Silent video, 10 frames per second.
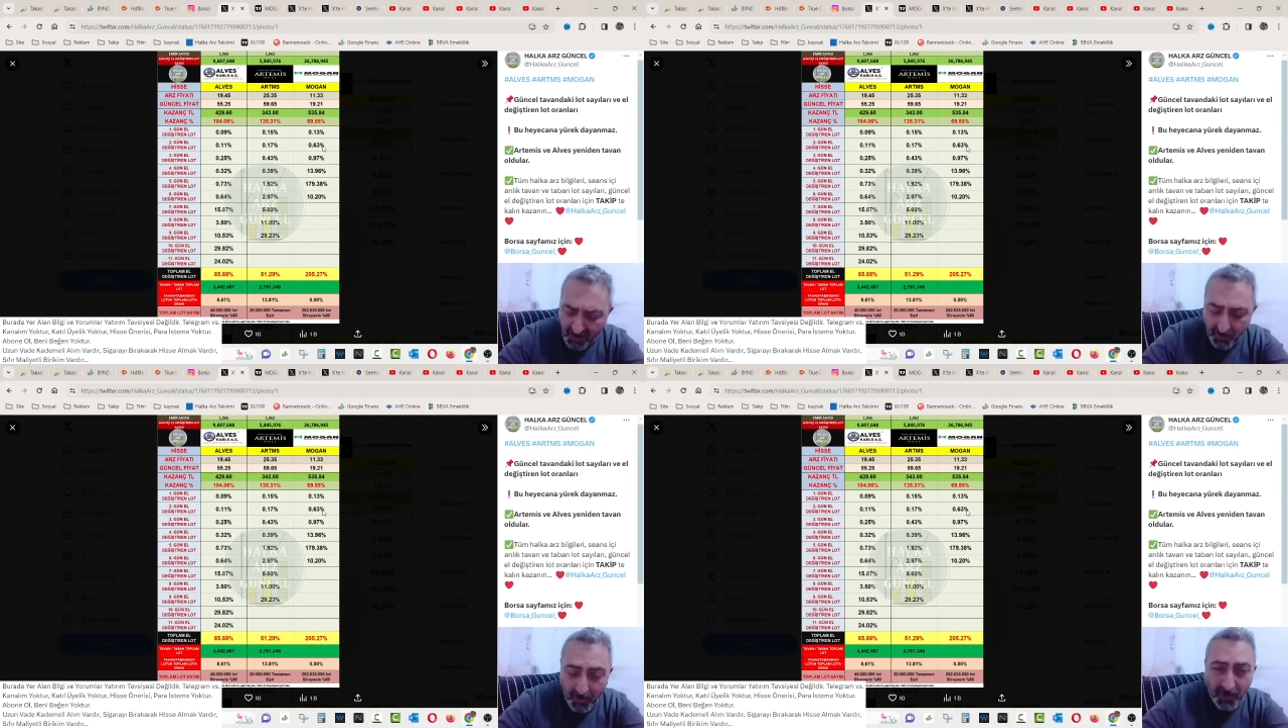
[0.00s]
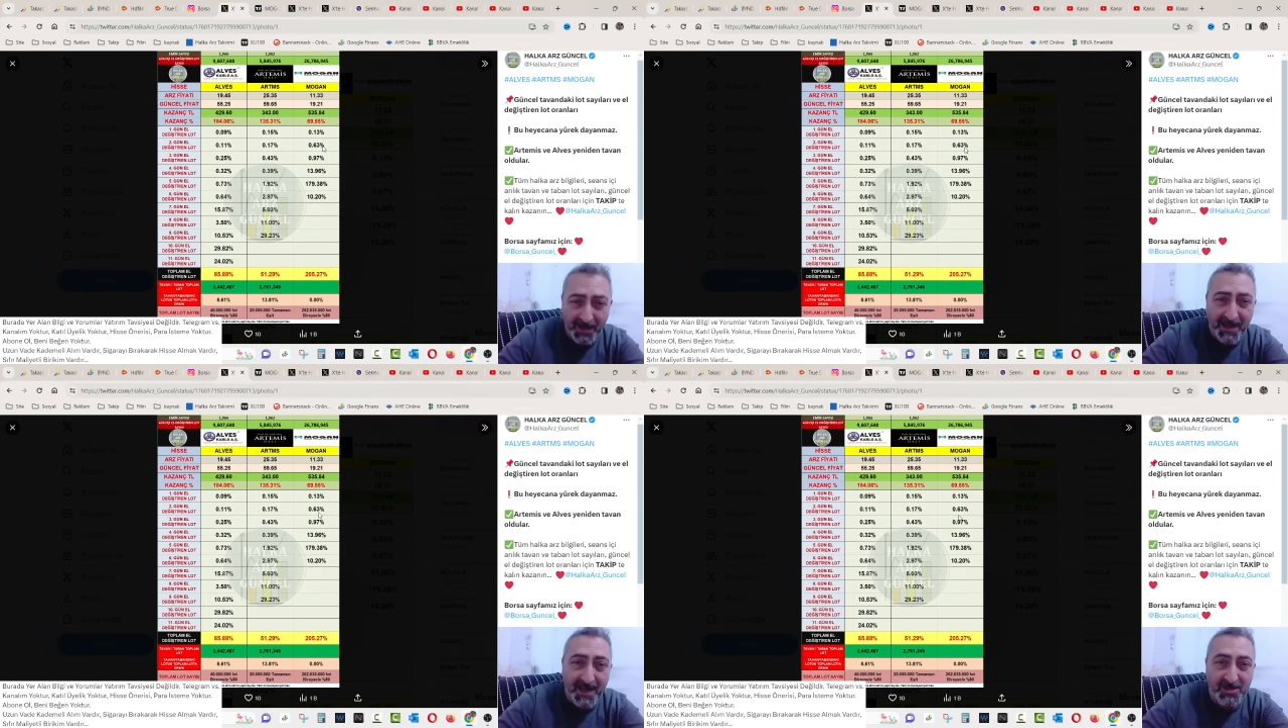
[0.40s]

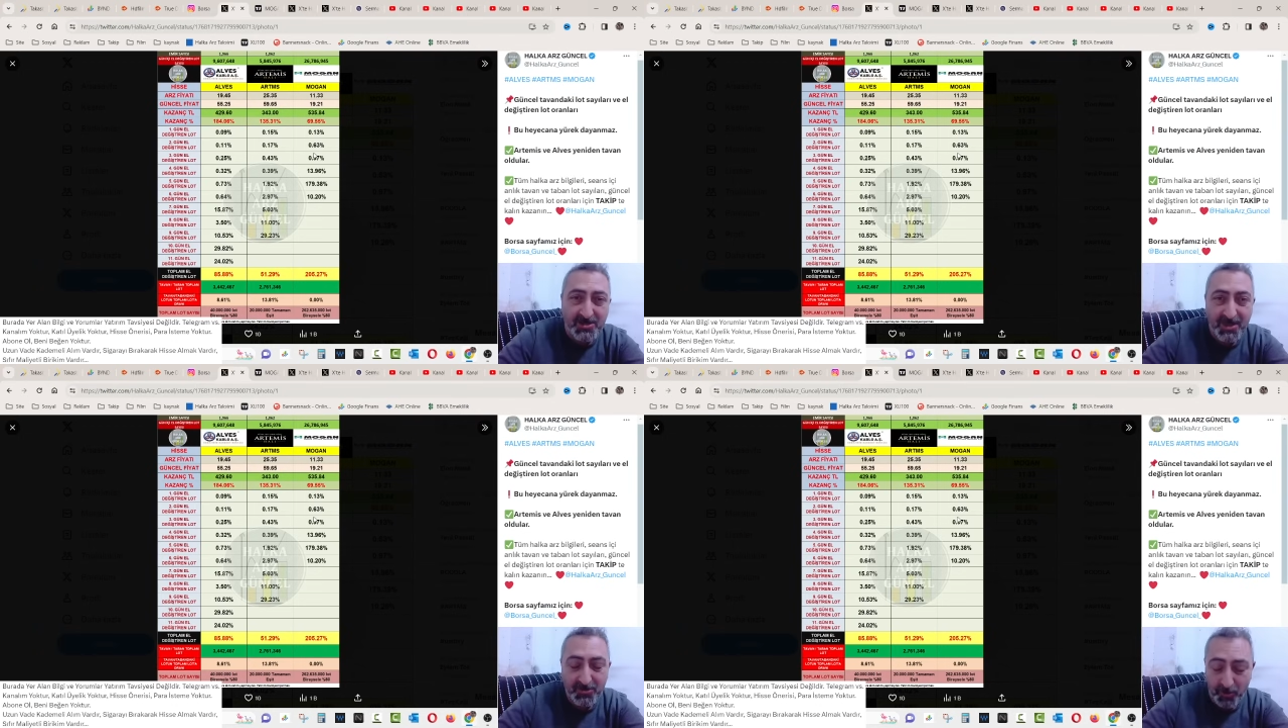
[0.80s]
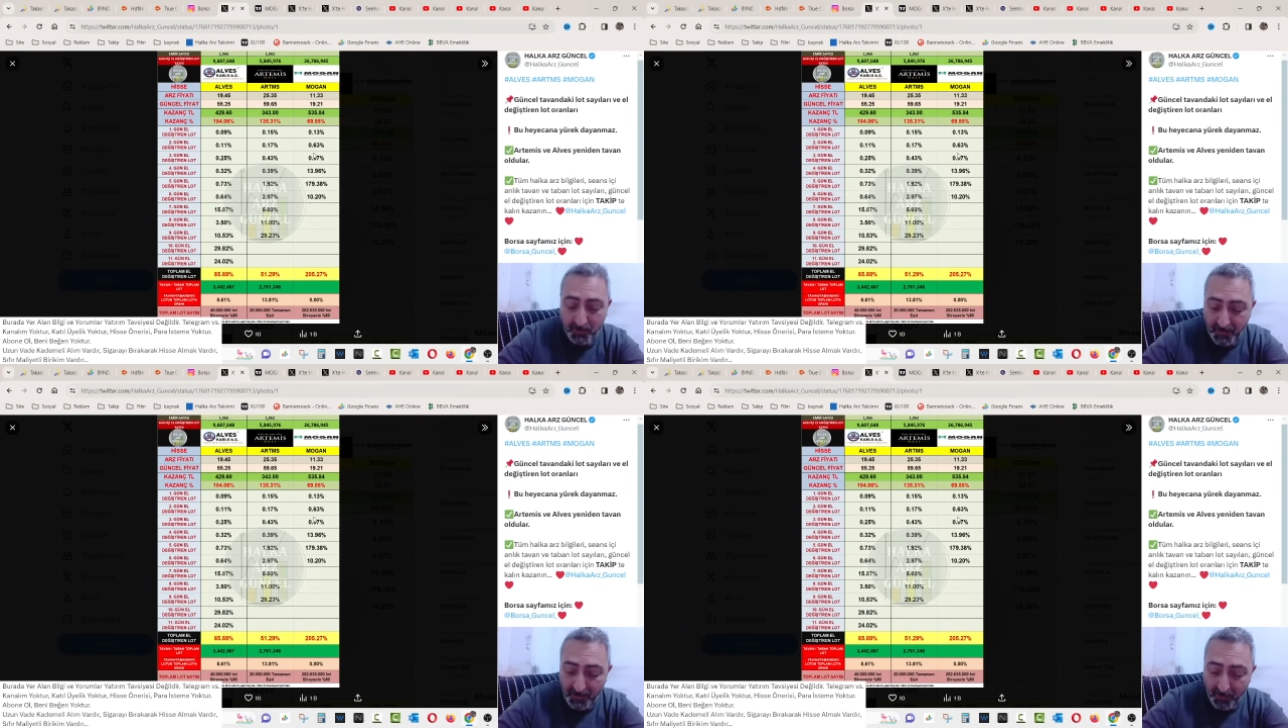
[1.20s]
Morgan Enerji de
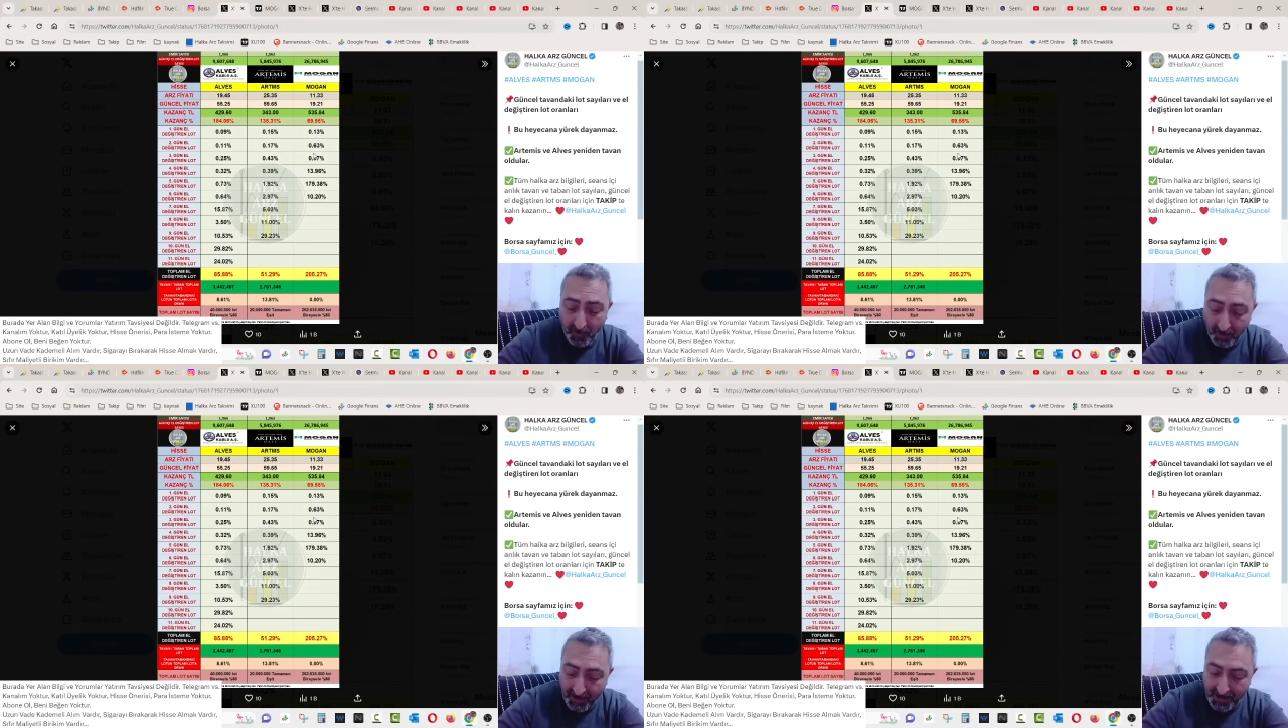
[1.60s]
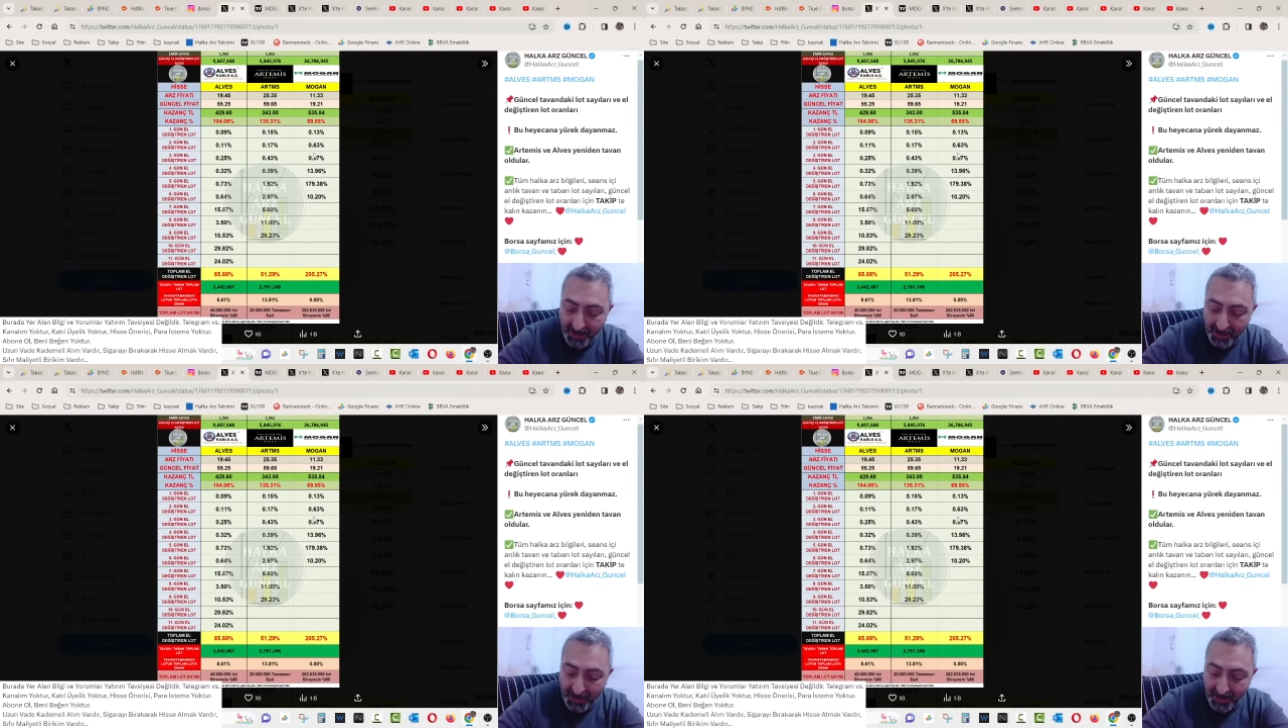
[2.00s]
çok pardon Morgan